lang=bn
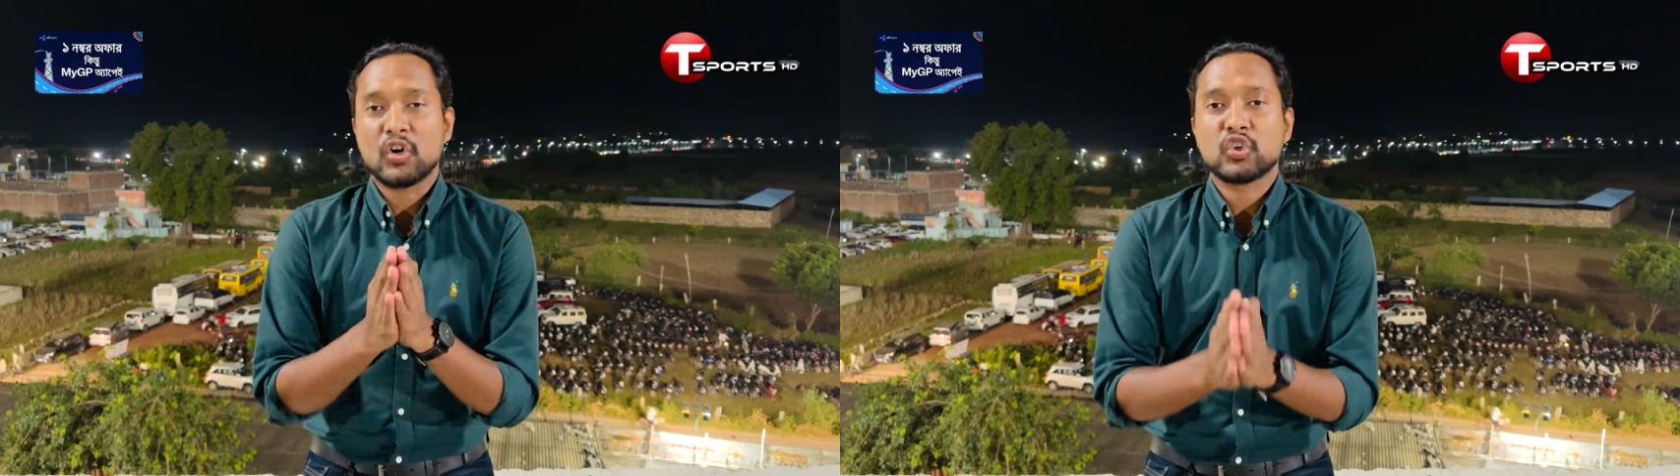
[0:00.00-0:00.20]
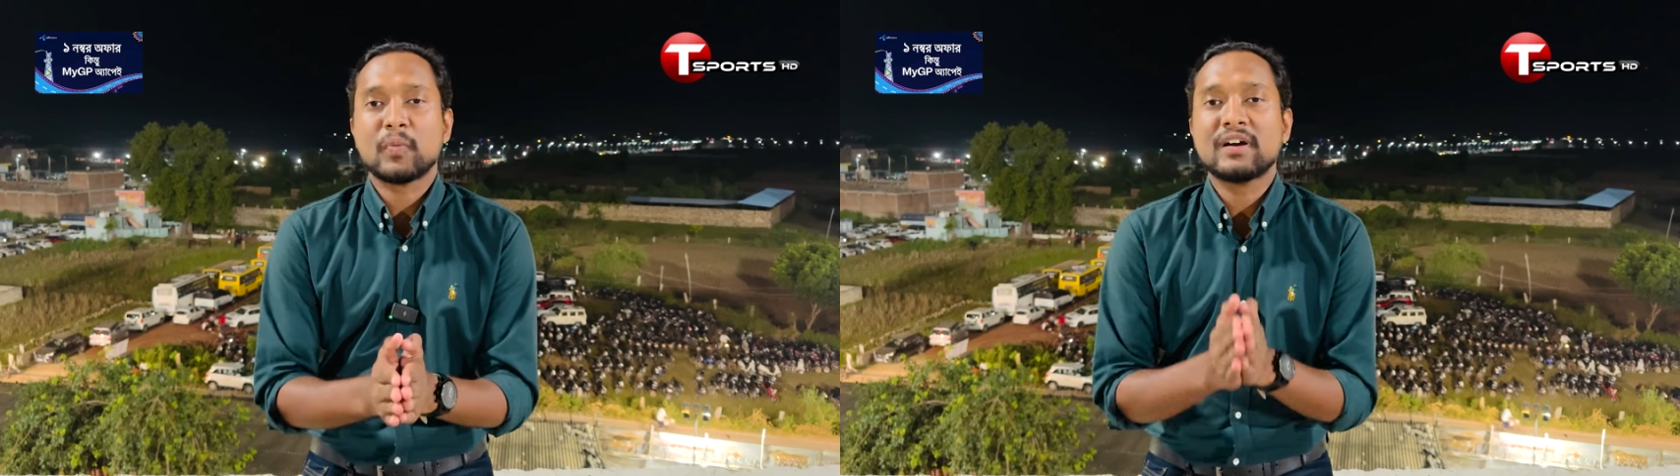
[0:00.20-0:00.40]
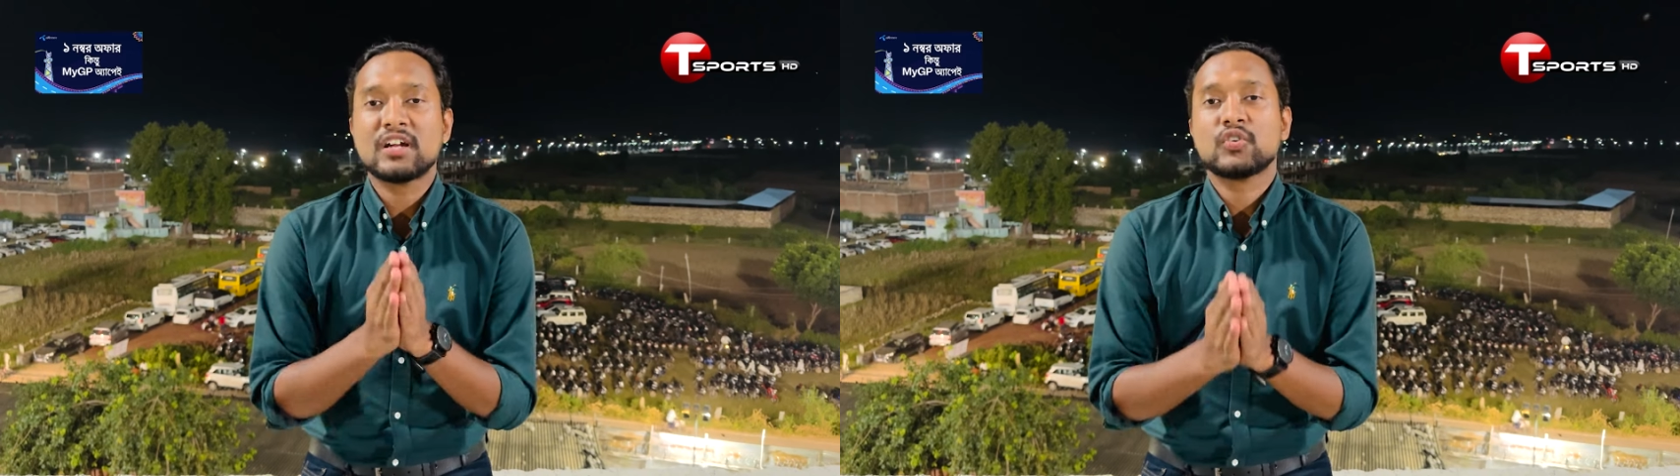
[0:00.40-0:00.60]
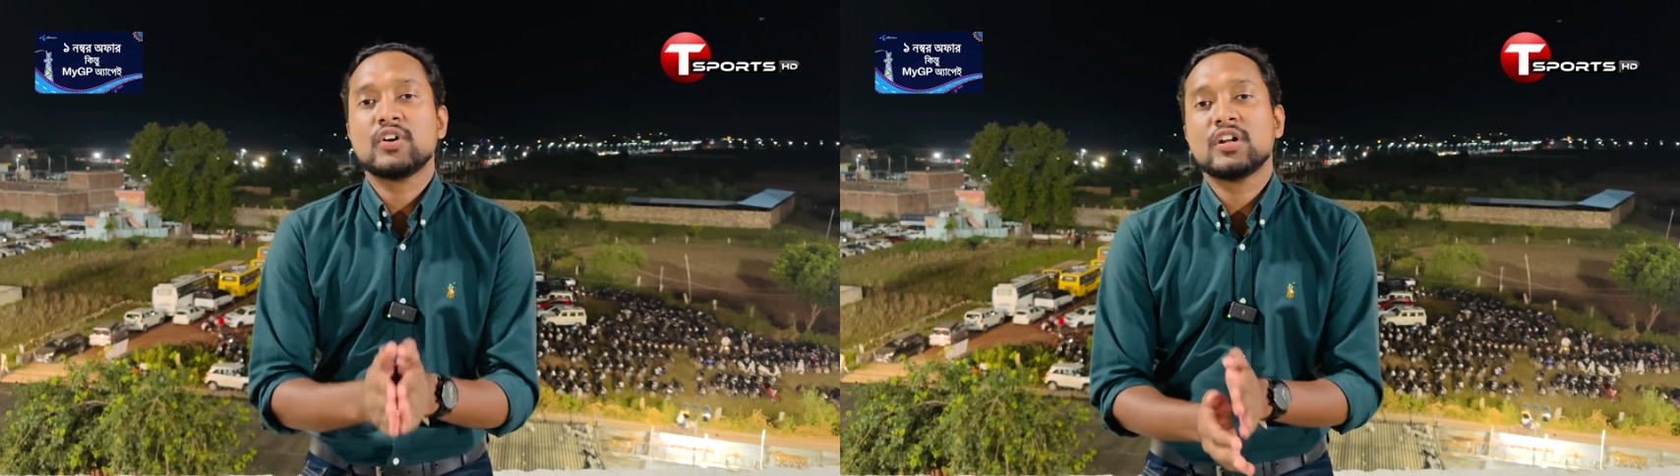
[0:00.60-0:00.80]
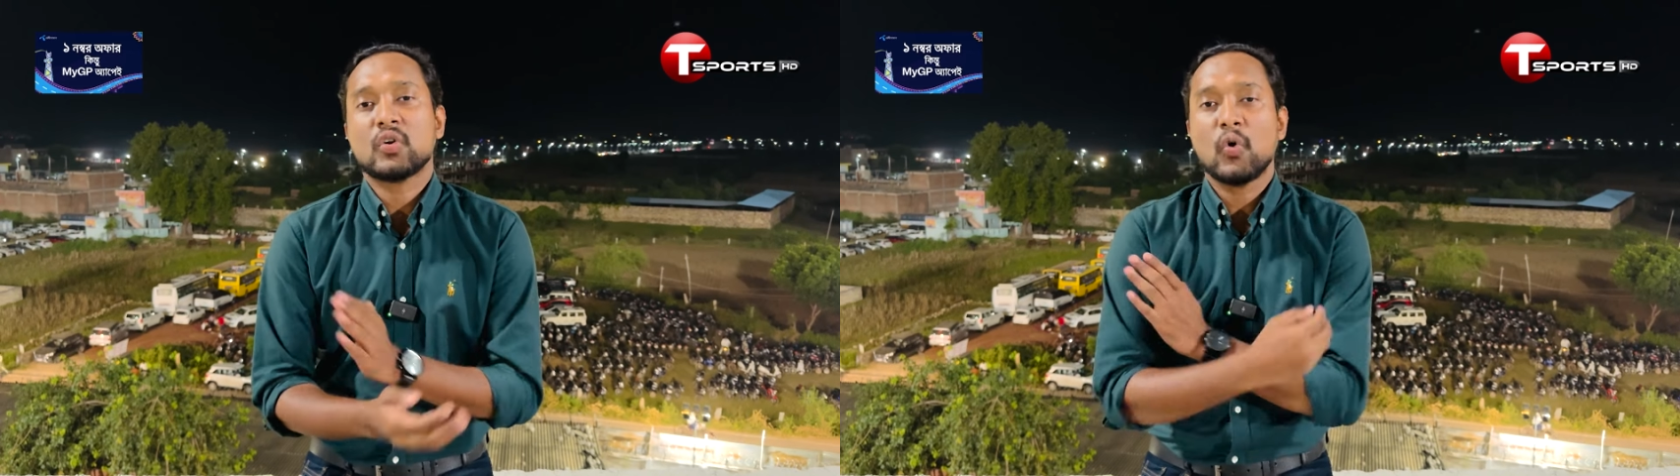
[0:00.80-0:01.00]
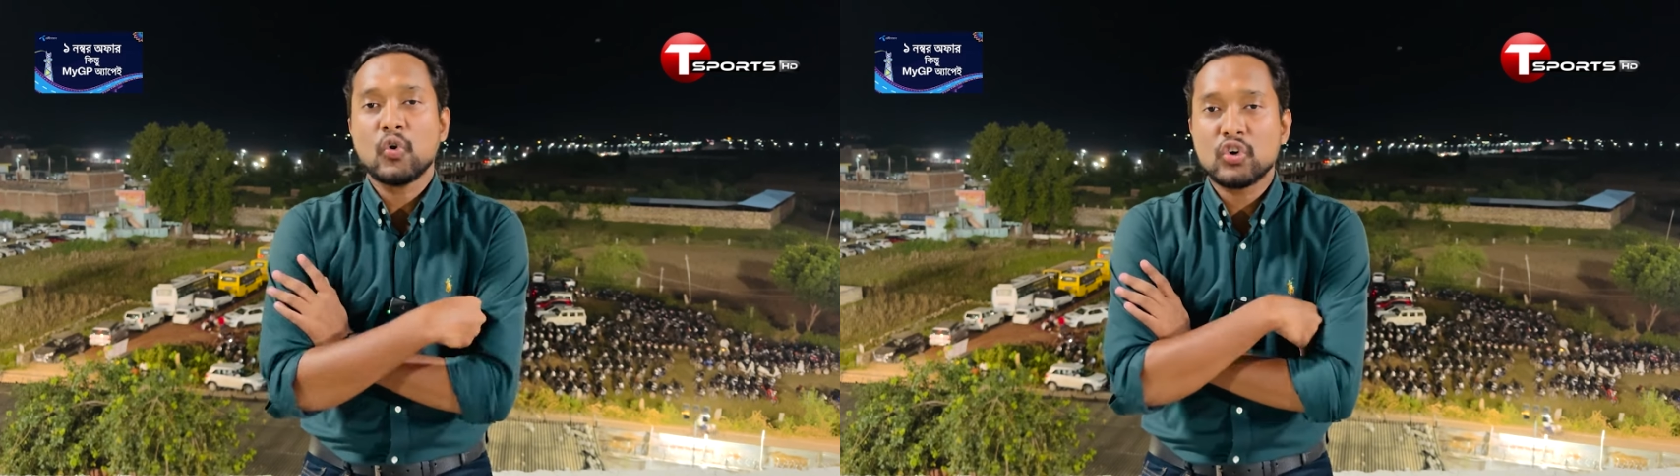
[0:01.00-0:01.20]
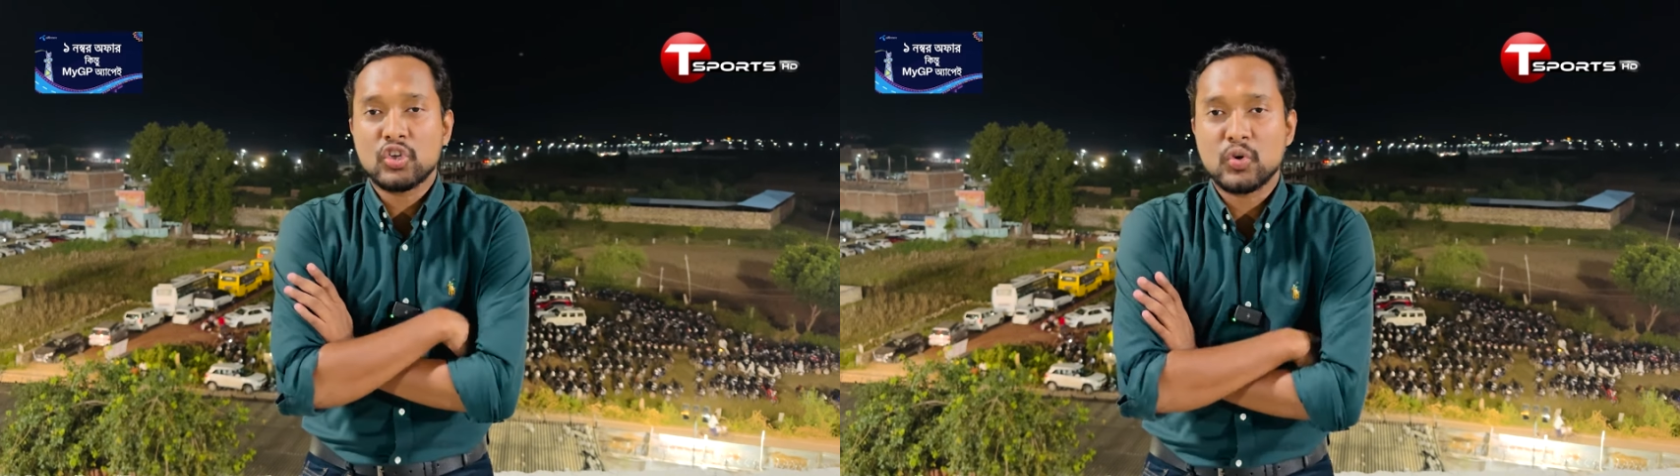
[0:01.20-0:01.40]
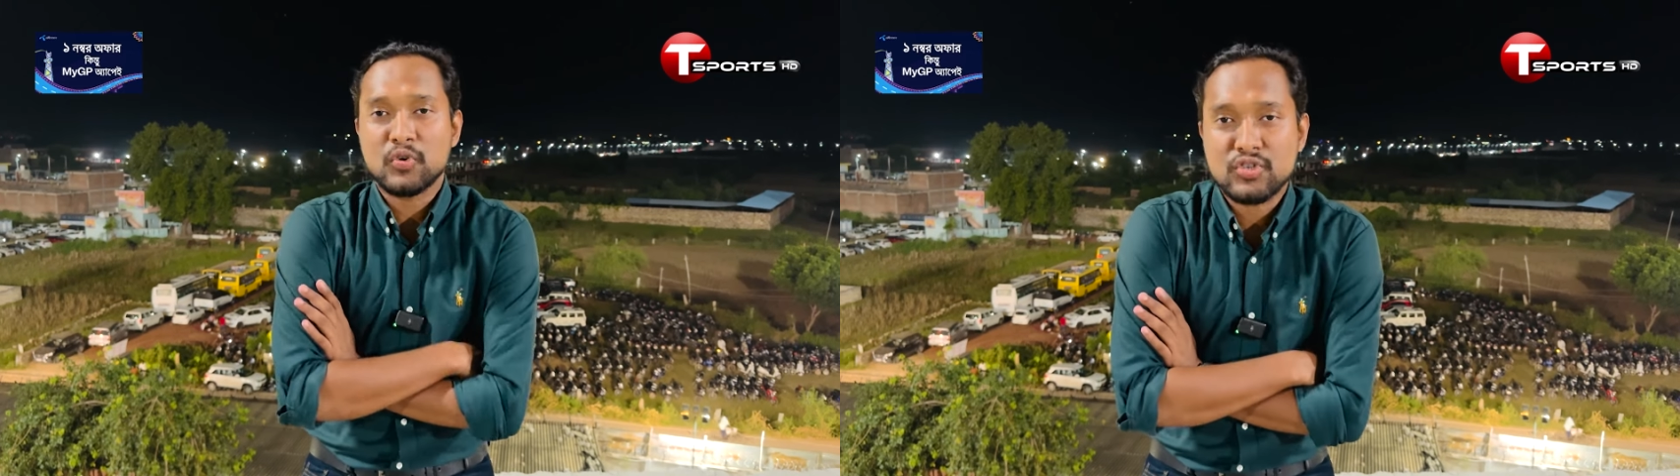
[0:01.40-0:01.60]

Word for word: বর্তমান টি টোয়েন্টির অন্যতম